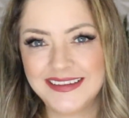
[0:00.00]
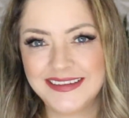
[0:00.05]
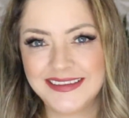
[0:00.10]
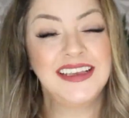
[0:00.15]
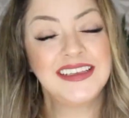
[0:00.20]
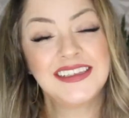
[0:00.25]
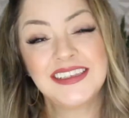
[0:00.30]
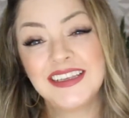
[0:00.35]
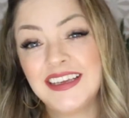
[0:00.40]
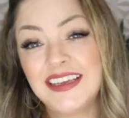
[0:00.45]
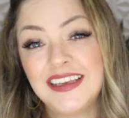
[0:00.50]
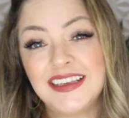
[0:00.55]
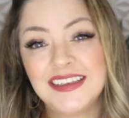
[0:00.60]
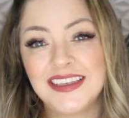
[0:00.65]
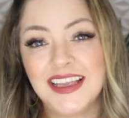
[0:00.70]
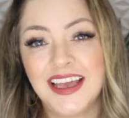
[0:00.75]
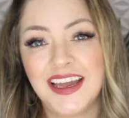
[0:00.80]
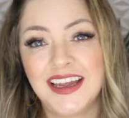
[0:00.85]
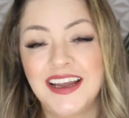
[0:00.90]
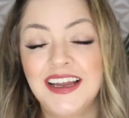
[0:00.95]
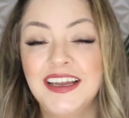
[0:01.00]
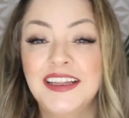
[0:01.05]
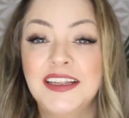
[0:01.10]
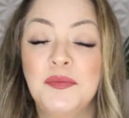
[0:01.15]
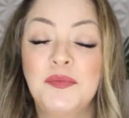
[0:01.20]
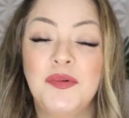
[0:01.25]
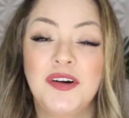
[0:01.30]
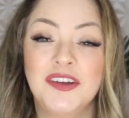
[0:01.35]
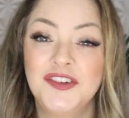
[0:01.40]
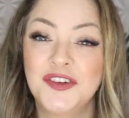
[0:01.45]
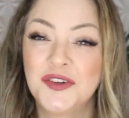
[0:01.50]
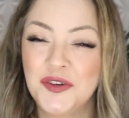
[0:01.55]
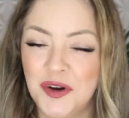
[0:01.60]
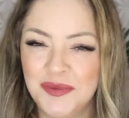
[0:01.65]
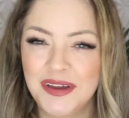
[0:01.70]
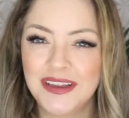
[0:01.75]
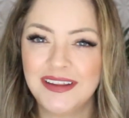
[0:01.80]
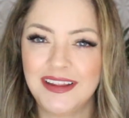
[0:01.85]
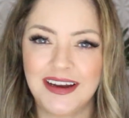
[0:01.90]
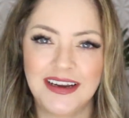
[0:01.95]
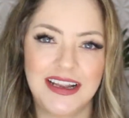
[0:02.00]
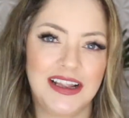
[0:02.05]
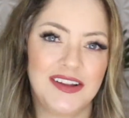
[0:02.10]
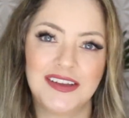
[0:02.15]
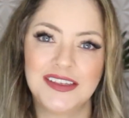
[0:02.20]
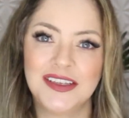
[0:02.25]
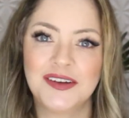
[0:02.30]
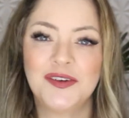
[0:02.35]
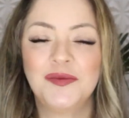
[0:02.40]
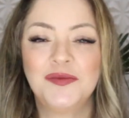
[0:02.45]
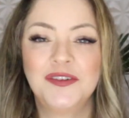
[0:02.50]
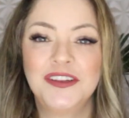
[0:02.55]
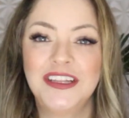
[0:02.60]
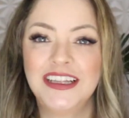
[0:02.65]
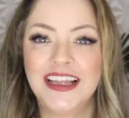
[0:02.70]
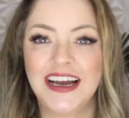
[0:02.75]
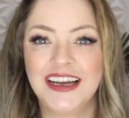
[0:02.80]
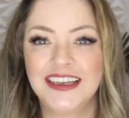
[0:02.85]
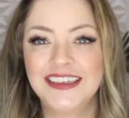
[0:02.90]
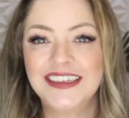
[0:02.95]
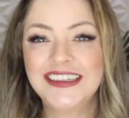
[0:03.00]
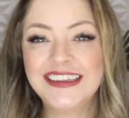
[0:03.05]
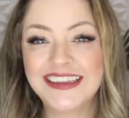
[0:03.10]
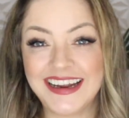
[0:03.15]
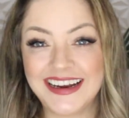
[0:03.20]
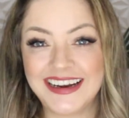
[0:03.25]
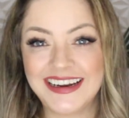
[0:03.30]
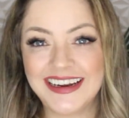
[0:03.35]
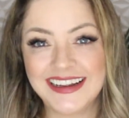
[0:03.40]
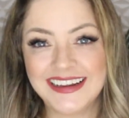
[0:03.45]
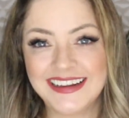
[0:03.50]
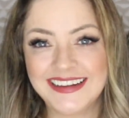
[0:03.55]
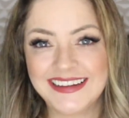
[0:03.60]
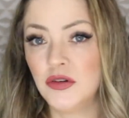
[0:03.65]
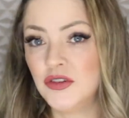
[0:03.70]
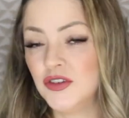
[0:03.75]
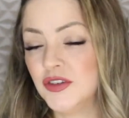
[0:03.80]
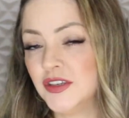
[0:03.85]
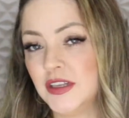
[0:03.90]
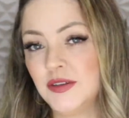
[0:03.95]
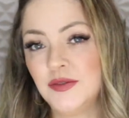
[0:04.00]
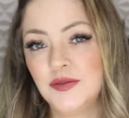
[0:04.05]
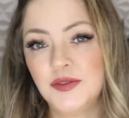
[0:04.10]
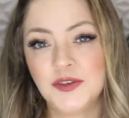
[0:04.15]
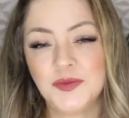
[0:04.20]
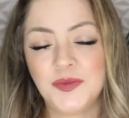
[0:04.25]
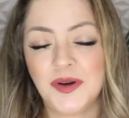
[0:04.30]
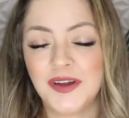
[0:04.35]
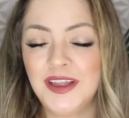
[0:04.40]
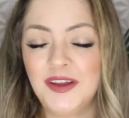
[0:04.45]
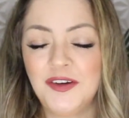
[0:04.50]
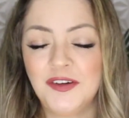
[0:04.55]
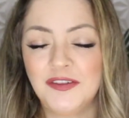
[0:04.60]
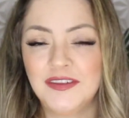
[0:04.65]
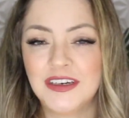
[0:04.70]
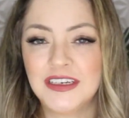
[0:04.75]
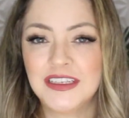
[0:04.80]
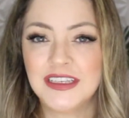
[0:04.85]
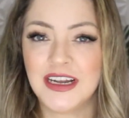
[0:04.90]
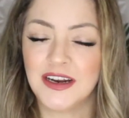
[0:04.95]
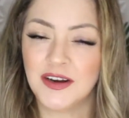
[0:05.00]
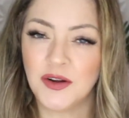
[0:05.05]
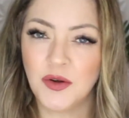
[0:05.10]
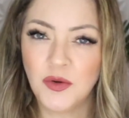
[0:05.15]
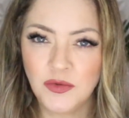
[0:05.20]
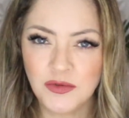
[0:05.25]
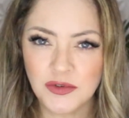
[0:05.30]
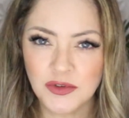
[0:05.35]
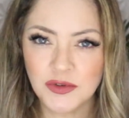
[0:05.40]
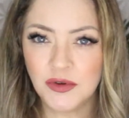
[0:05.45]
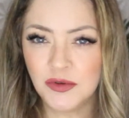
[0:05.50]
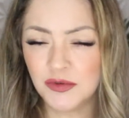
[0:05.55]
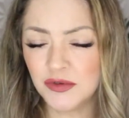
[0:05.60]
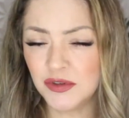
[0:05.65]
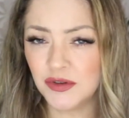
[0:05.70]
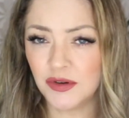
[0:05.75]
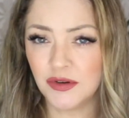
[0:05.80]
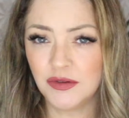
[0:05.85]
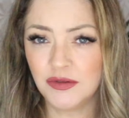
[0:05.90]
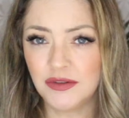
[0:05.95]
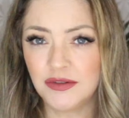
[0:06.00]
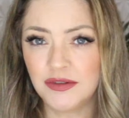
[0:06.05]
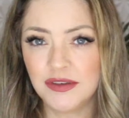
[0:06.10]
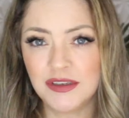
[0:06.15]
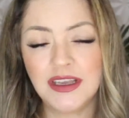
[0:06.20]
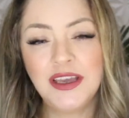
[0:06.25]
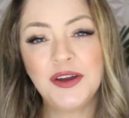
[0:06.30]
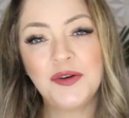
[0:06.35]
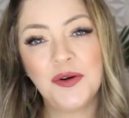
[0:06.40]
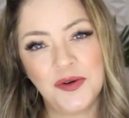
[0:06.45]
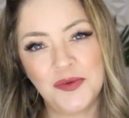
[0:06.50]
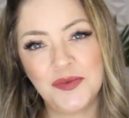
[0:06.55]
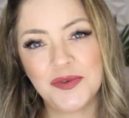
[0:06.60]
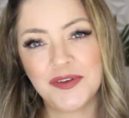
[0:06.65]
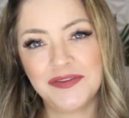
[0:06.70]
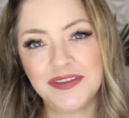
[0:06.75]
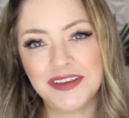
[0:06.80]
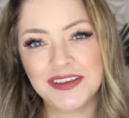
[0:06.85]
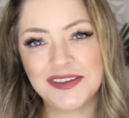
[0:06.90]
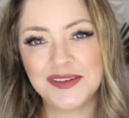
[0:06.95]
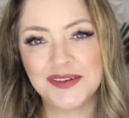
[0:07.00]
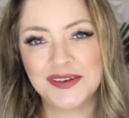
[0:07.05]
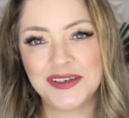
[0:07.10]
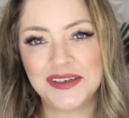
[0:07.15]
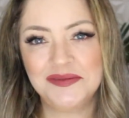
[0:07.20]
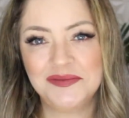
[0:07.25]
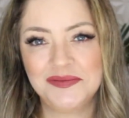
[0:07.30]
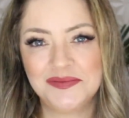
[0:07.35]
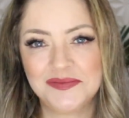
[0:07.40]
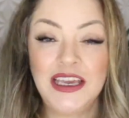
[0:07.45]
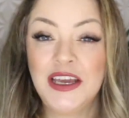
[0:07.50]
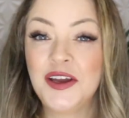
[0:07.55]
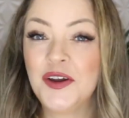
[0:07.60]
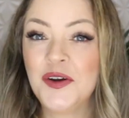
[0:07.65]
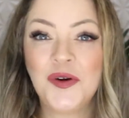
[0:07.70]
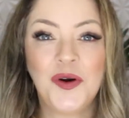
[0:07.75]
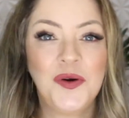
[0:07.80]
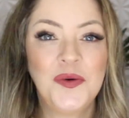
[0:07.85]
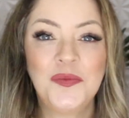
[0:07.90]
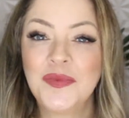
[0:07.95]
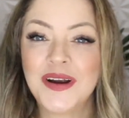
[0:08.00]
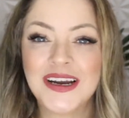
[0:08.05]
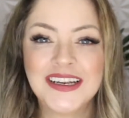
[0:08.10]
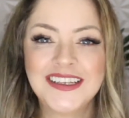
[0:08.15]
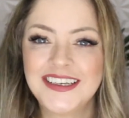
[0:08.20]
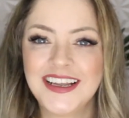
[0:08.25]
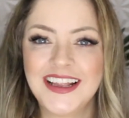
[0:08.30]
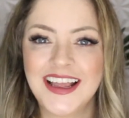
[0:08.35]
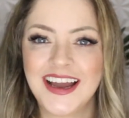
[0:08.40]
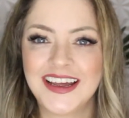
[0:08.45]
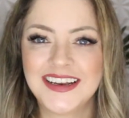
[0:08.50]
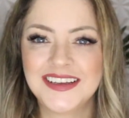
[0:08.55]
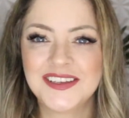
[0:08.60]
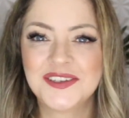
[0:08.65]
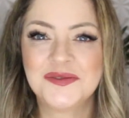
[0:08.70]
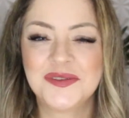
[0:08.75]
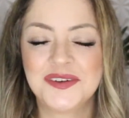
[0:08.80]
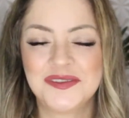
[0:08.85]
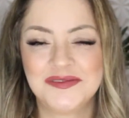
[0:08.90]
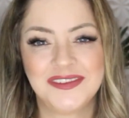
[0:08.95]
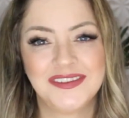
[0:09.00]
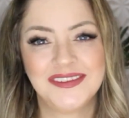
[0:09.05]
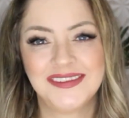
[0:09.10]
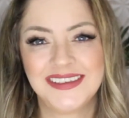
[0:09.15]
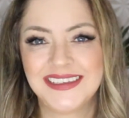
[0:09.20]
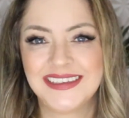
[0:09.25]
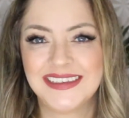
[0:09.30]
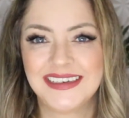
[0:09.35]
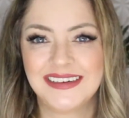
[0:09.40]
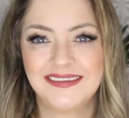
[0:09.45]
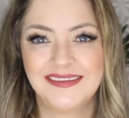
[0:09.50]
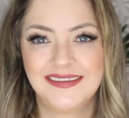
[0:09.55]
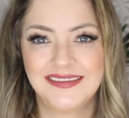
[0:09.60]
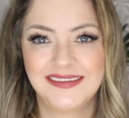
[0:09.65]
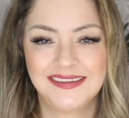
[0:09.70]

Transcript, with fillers: E se quiser, ainda pode comentar na nossa comunidade interna, onde os alunos podem conversar uns com os outros e com o professor e compartilhar a sua evolução.